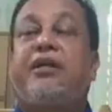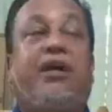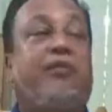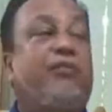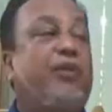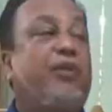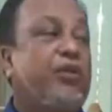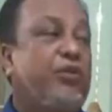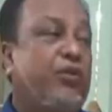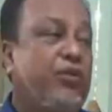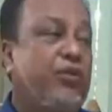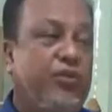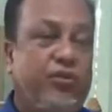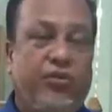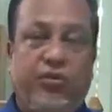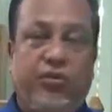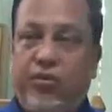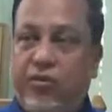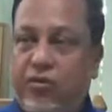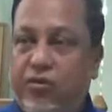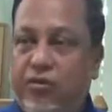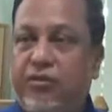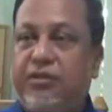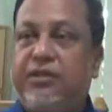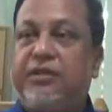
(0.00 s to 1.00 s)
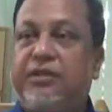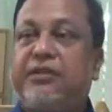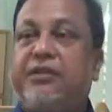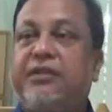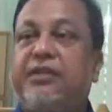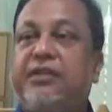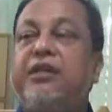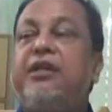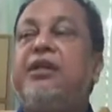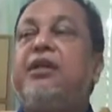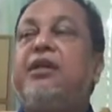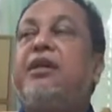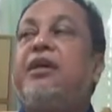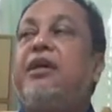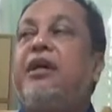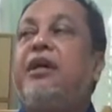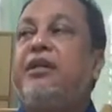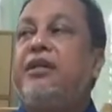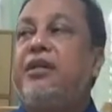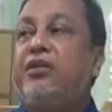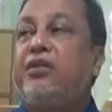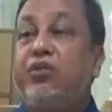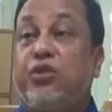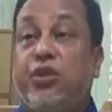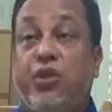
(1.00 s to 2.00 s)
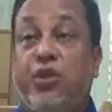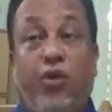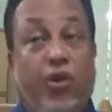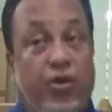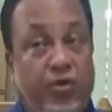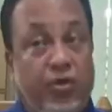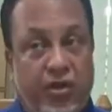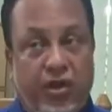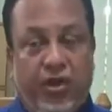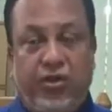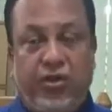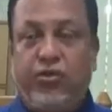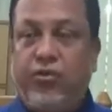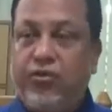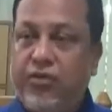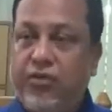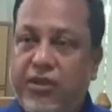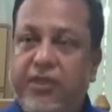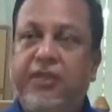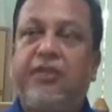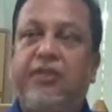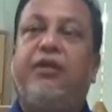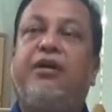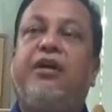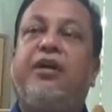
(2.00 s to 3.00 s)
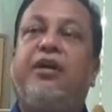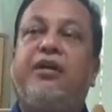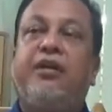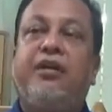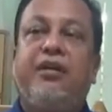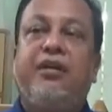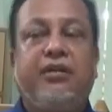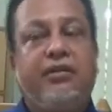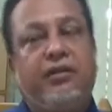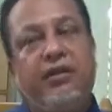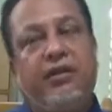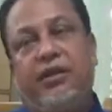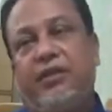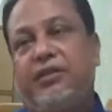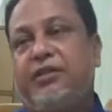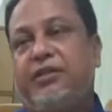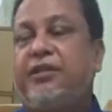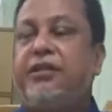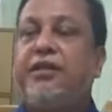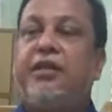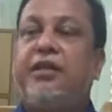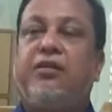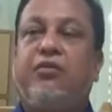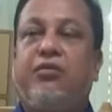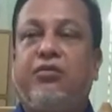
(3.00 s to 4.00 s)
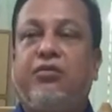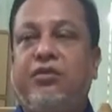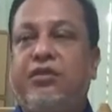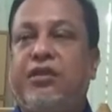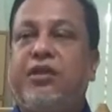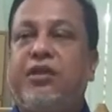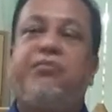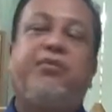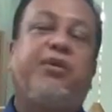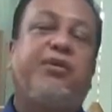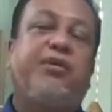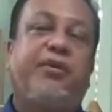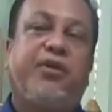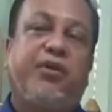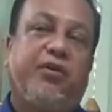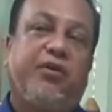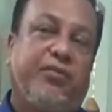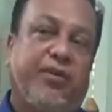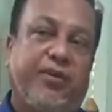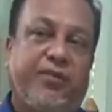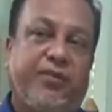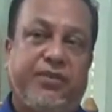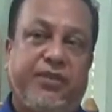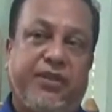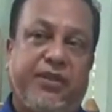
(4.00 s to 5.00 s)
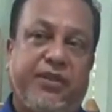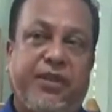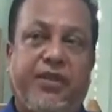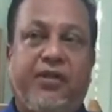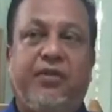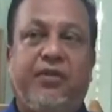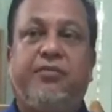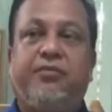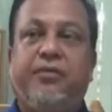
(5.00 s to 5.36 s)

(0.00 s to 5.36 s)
এটা আমরা তদন্ত করতেছি এটা যদি ঘটনা সত্যি হয় তাহলে সেটা অনুযায়ী বিভাগীয় ব্যবস্থা নেওয়া